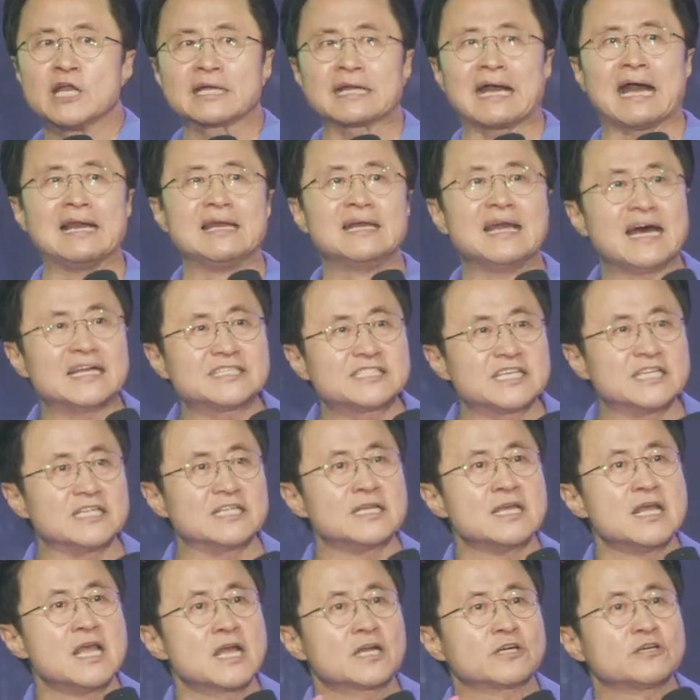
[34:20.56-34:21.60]
갈라진
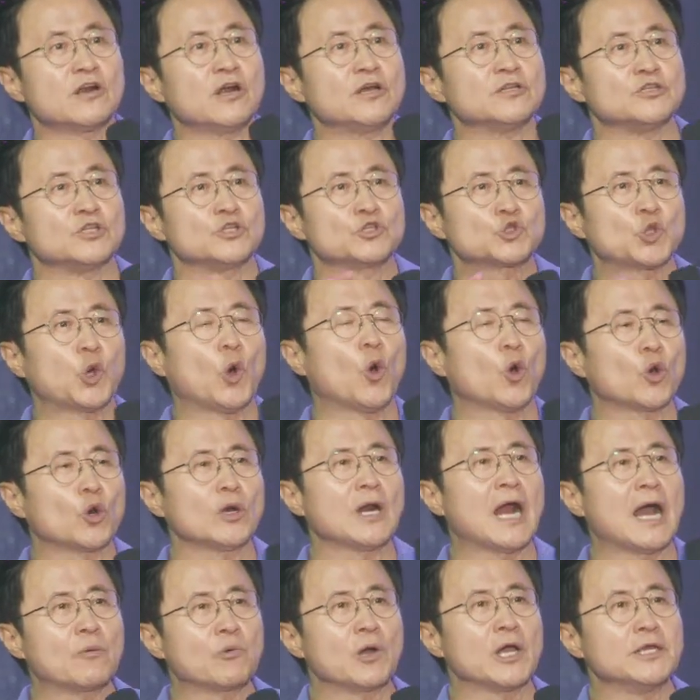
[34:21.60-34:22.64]
그런
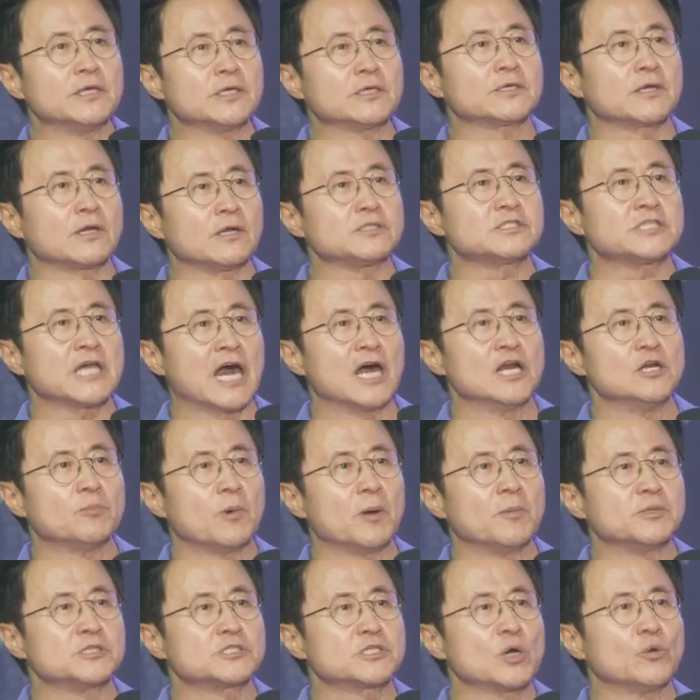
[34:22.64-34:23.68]
토론하고 있는 그런 장을
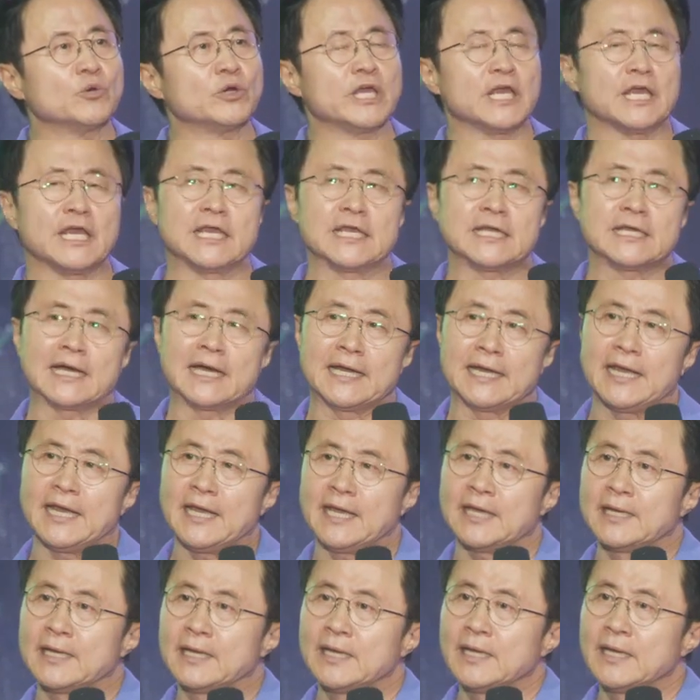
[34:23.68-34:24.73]
보면서 우리 인간의
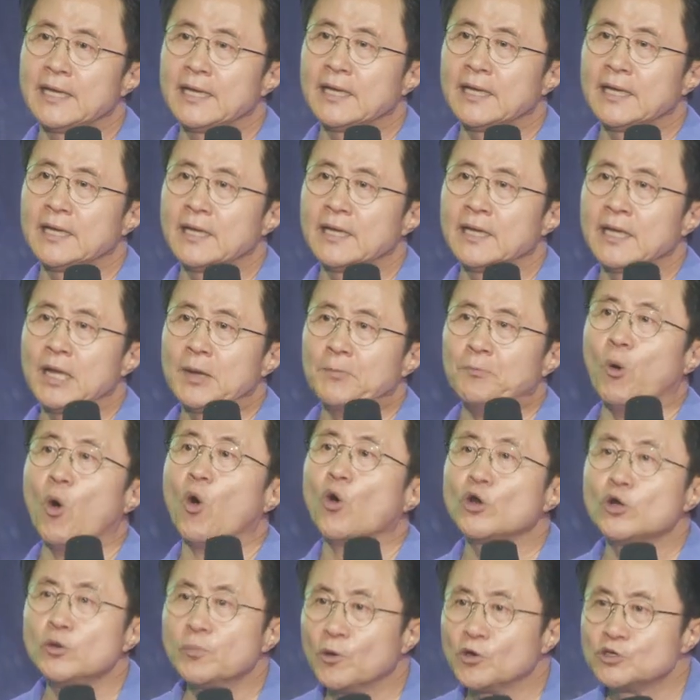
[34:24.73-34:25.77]

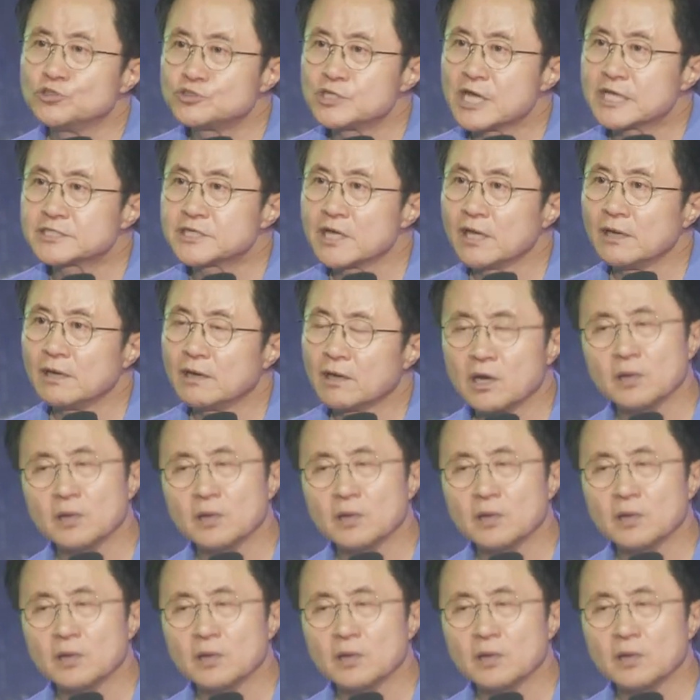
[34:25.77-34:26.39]
뭐를 보는 줄 아세요?